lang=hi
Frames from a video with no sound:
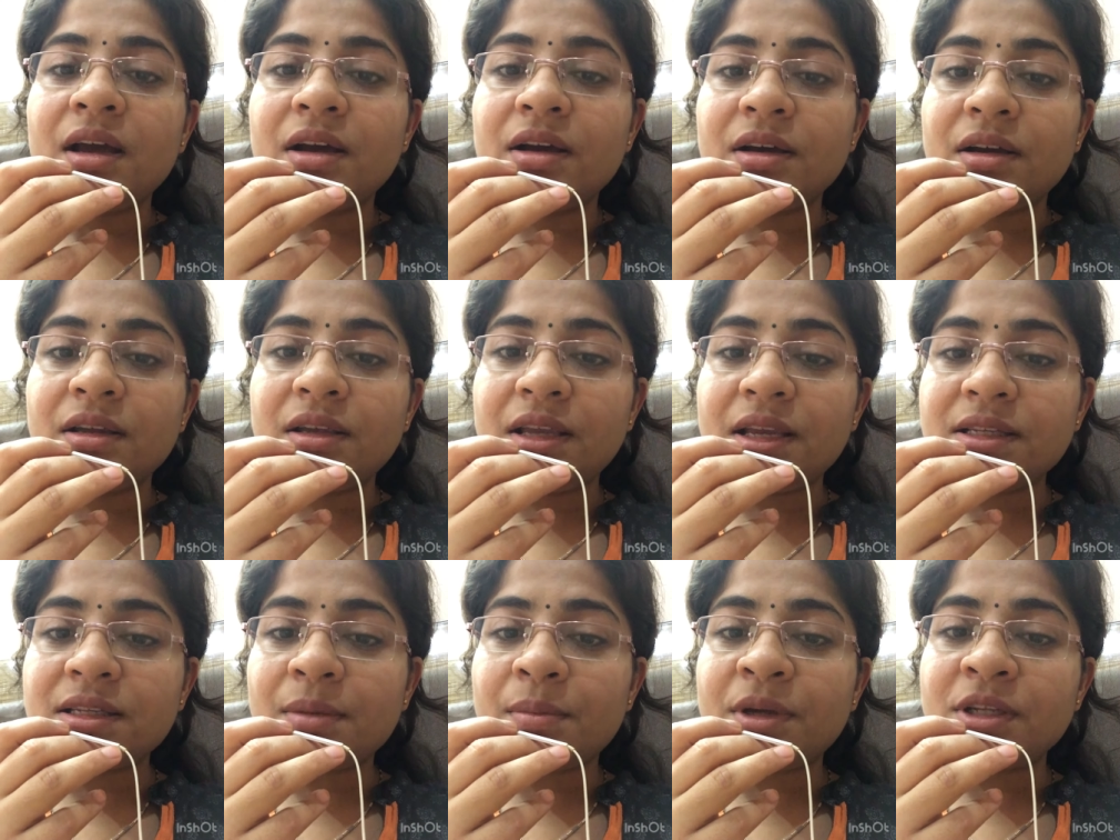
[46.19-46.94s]

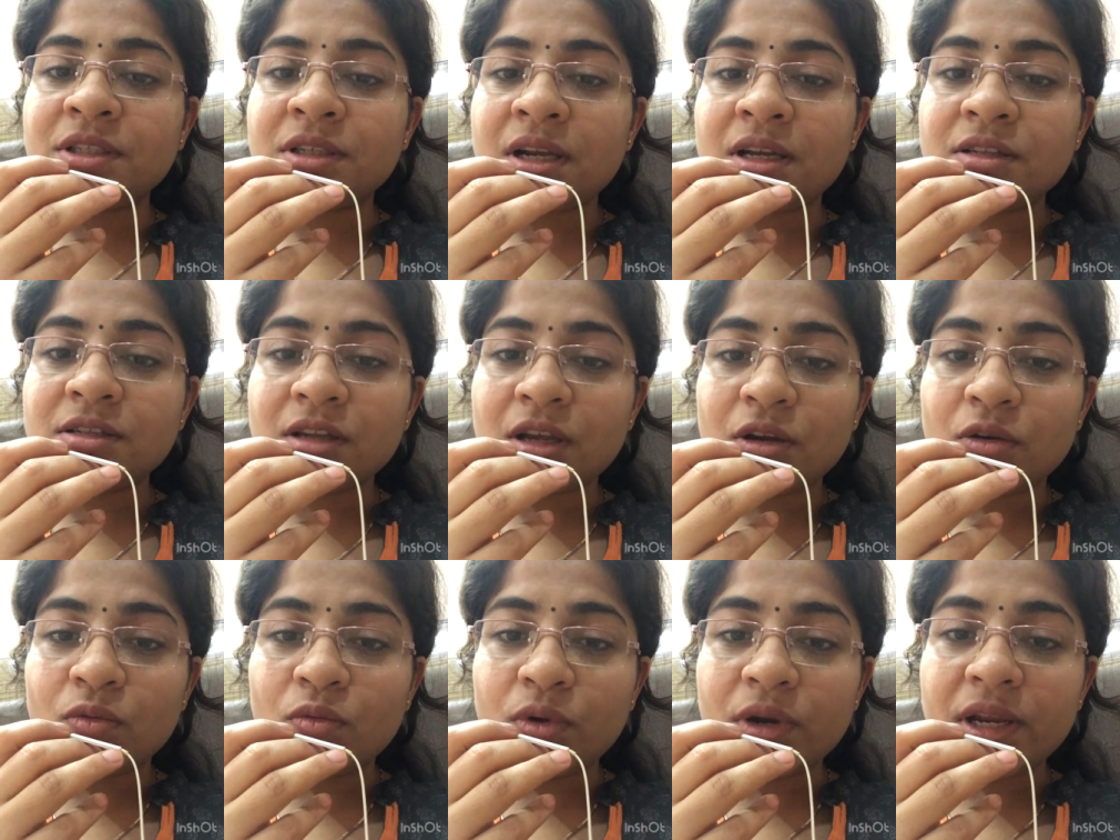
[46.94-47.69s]
ये समझना
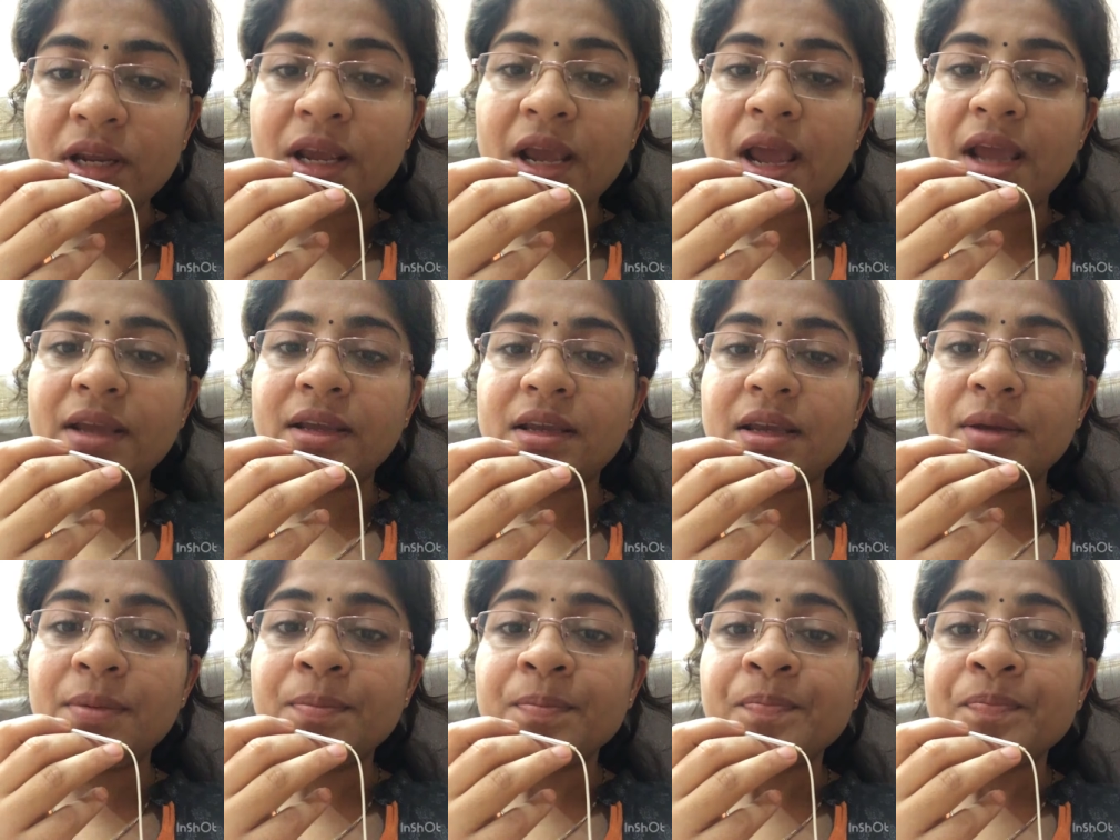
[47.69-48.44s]
ज़रूरी है
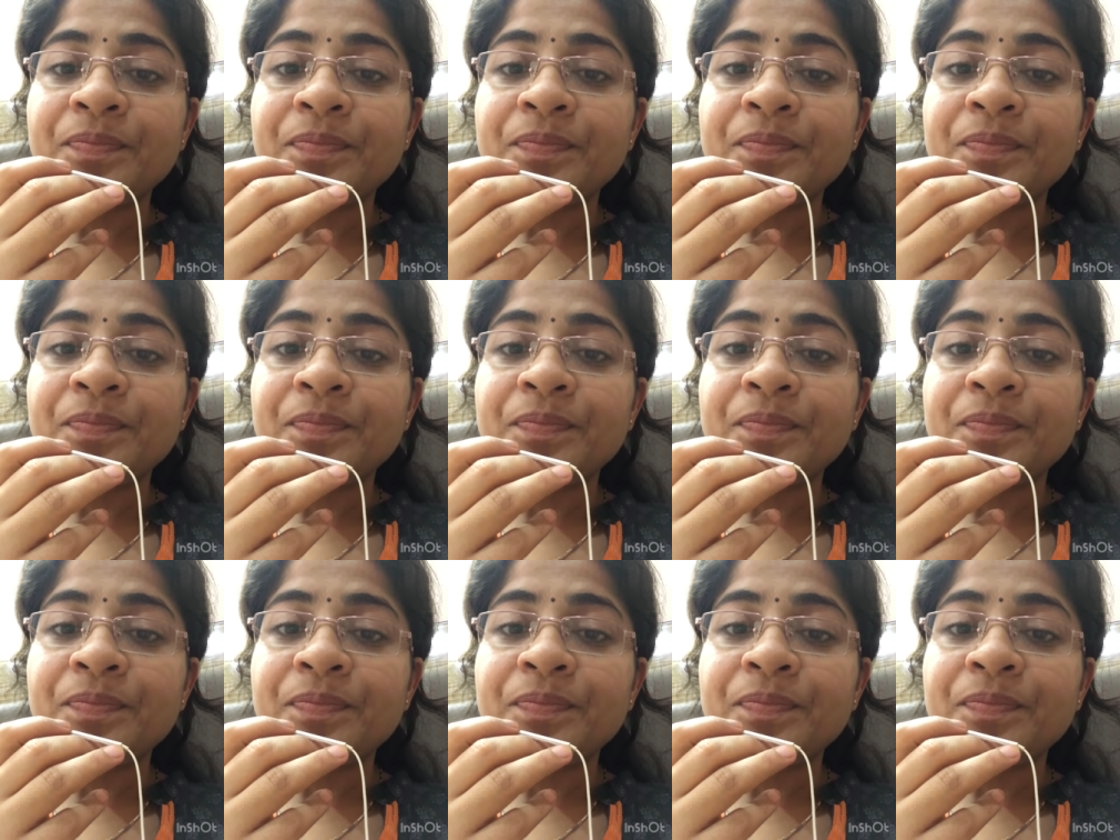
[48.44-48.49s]
कि